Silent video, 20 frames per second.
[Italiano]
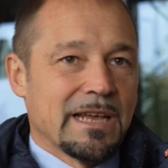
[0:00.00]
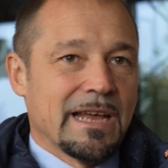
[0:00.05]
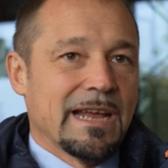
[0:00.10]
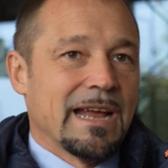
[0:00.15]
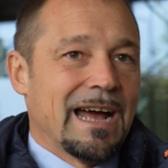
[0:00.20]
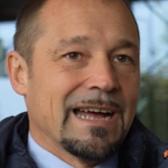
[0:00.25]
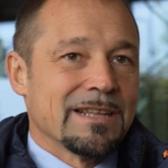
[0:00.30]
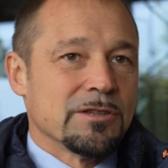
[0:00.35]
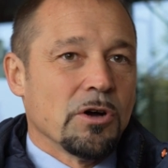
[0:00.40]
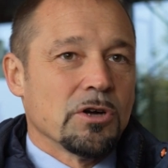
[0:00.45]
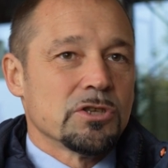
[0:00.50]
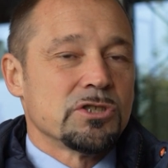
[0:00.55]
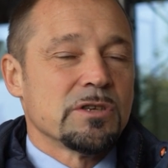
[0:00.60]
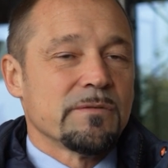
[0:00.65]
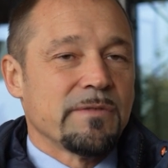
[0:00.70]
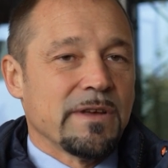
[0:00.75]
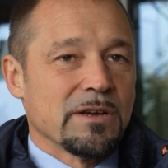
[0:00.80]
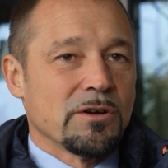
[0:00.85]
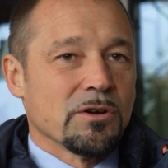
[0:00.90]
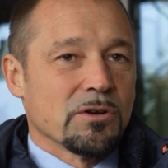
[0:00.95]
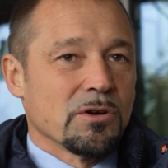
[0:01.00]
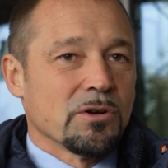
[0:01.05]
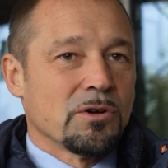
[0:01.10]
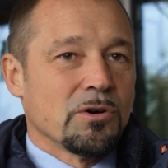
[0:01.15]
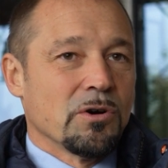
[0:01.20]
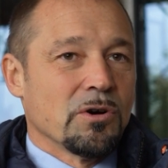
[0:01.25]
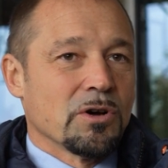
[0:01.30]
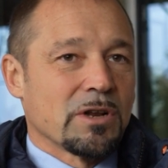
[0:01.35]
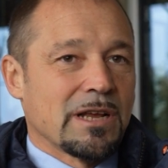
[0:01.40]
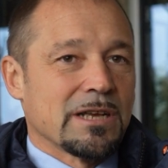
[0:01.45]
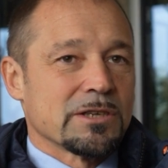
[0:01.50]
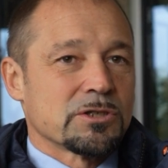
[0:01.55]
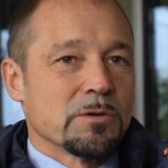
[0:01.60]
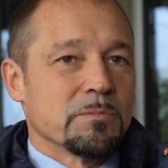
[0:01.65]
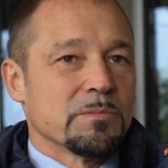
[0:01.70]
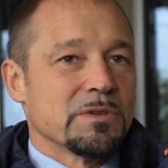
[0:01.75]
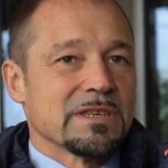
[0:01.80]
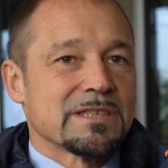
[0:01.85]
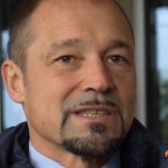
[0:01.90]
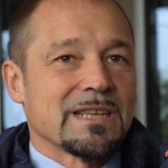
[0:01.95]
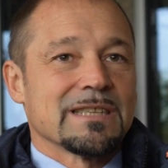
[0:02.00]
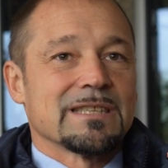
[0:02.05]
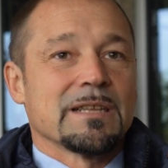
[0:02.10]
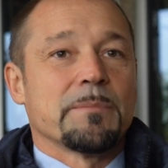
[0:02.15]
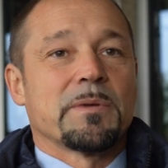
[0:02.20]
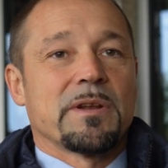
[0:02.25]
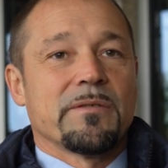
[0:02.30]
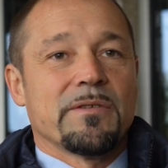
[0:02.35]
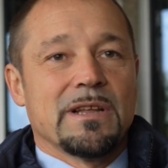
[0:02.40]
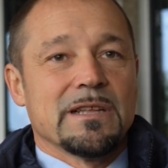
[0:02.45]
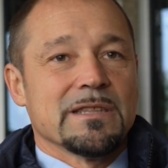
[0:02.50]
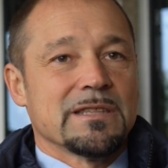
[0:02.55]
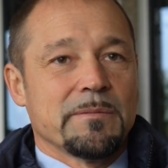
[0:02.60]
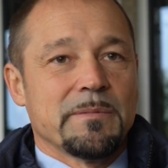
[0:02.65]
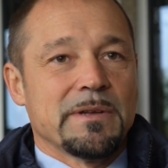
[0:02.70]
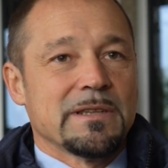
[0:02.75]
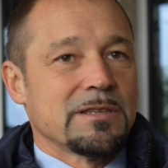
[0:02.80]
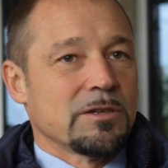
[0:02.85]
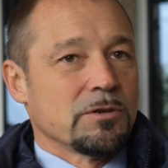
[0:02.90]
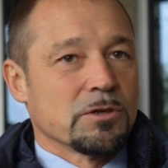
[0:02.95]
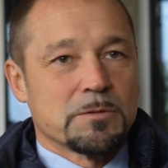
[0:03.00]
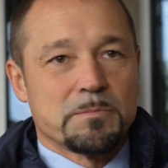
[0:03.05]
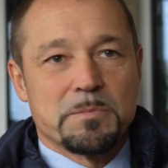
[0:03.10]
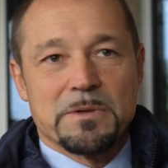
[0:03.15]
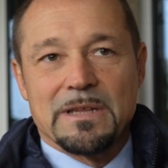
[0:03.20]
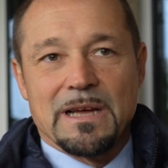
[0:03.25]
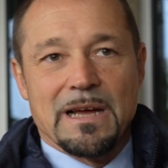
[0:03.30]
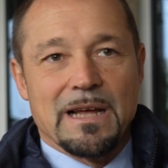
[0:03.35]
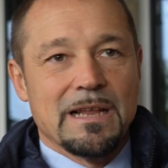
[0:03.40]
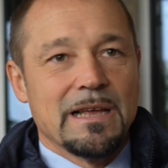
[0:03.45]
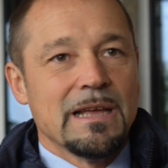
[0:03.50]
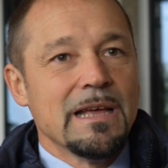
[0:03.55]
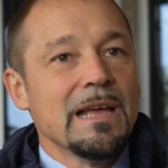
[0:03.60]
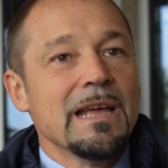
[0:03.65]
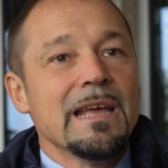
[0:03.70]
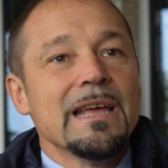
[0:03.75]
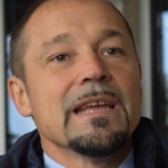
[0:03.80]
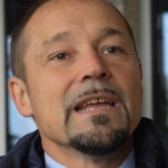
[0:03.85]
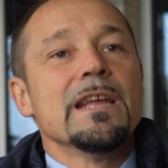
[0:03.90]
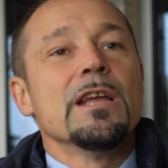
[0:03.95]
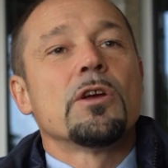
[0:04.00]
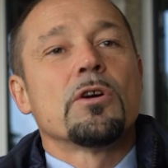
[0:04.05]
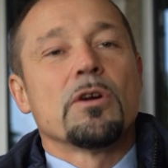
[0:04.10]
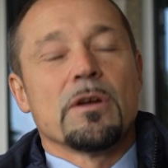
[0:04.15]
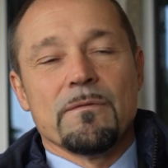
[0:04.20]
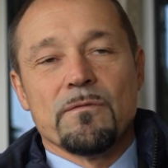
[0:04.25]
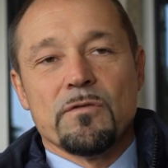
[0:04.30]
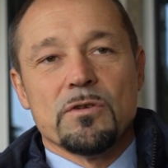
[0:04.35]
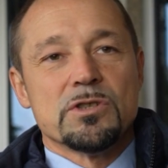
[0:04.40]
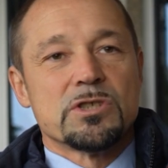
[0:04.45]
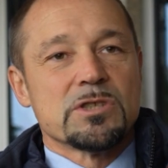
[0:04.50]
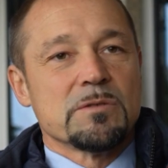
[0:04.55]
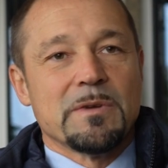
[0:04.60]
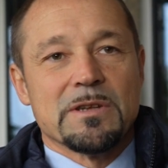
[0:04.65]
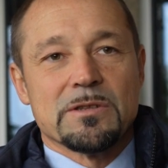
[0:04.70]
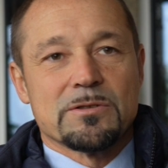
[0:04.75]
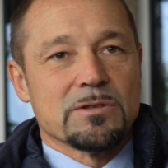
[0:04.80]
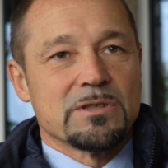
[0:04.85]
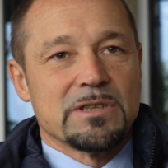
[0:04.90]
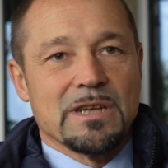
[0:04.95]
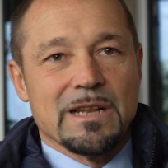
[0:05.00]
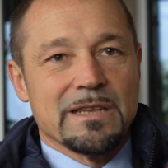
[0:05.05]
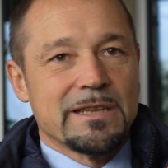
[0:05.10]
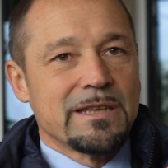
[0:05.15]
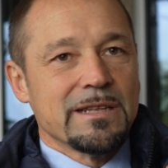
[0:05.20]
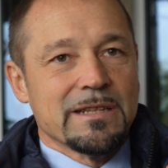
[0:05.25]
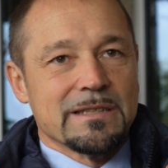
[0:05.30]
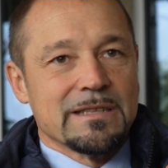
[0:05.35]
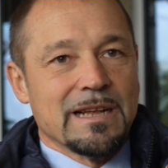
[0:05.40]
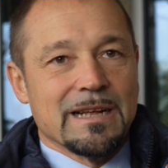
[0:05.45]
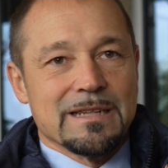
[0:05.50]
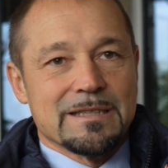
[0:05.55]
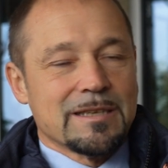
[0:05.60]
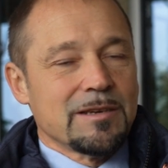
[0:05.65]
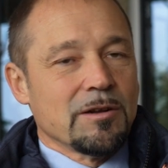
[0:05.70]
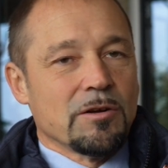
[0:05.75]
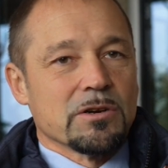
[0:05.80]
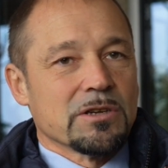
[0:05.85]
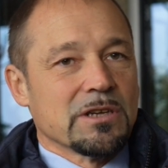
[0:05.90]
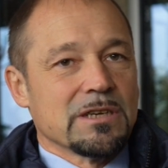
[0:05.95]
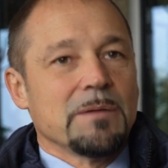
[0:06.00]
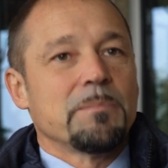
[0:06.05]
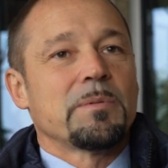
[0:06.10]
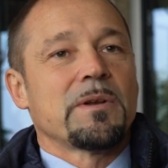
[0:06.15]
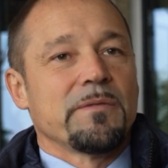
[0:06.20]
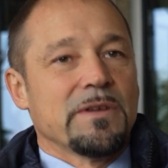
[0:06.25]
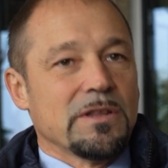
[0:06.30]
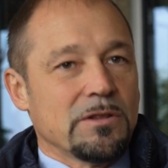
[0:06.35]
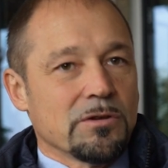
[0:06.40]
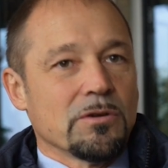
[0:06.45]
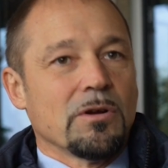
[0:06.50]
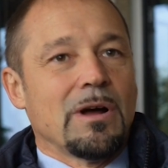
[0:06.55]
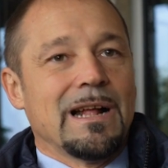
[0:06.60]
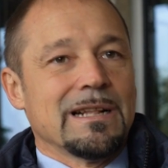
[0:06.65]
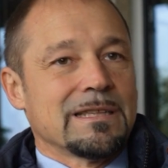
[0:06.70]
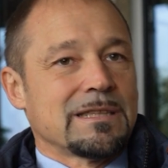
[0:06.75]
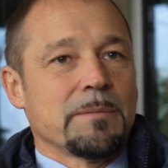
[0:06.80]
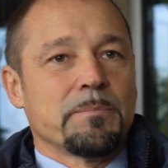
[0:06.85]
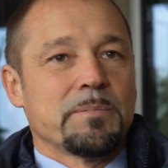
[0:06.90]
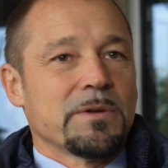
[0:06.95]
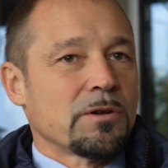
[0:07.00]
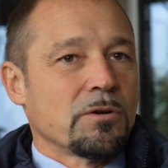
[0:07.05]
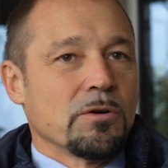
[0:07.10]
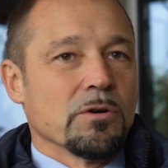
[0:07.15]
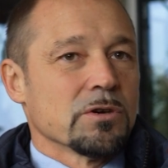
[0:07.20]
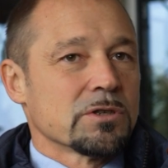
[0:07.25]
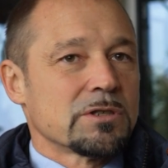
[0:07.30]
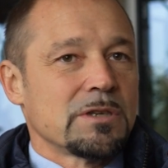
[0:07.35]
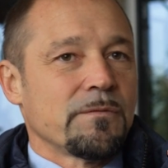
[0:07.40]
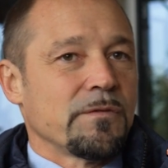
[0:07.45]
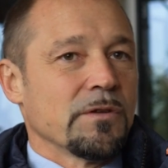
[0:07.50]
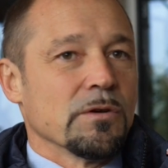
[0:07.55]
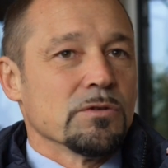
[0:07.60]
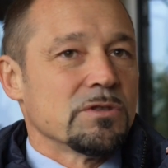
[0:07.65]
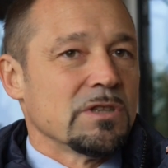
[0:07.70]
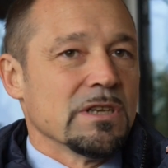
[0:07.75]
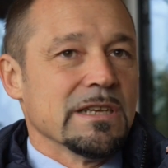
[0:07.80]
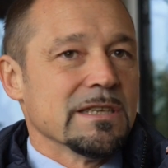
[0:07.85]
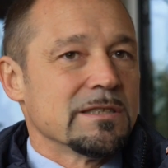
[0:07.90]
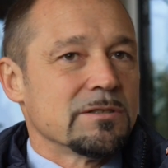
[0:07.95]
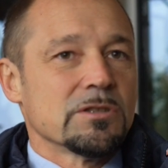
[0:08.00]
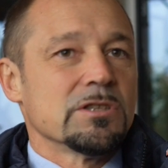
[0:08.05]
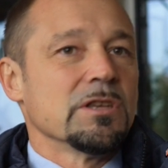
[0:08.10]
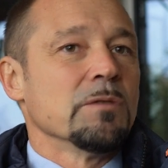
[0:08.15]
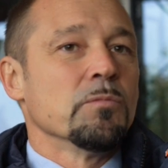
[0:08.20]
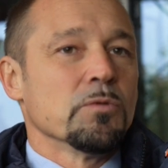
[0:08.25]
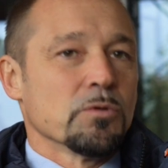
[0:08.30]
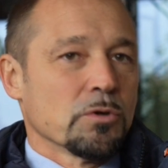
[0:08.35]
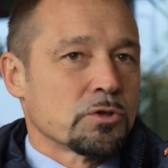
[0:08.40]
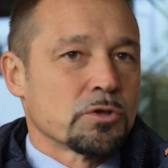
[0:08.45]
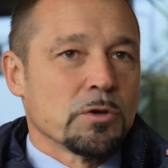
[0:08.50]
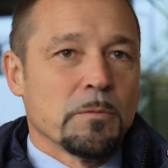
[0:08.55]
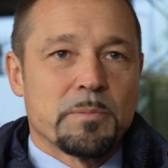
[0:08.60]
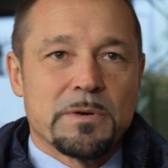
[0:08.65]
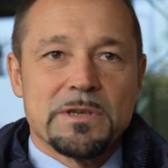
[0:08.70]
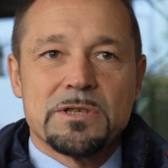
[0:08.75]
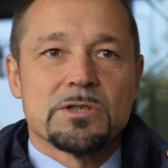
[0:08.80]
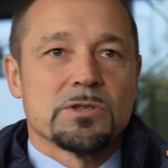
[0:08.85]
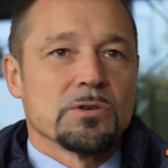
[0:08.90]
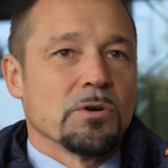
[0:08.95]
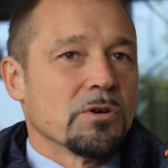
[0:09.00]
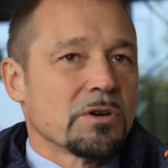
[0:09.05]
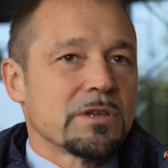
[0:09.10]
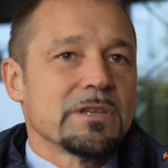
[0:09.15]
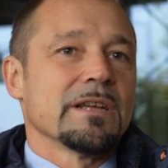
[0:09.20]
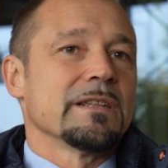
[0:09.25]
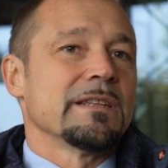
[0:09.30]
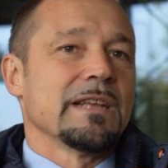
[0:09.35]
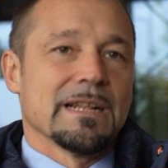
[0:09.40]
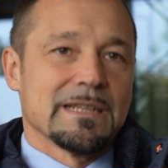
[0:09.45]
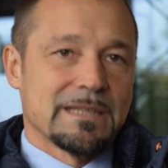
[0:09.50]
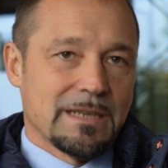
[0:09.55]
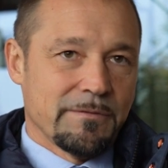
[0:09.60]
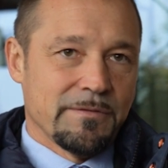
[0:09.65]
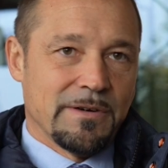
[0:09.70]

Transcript: che ad oggi vengono ancora somministrate prevalentemente in ospedale, il coinvolgimento di, alghi, di altri organi prevedono altri percorsi fino all'utilizzo di immunosoppressori e di altri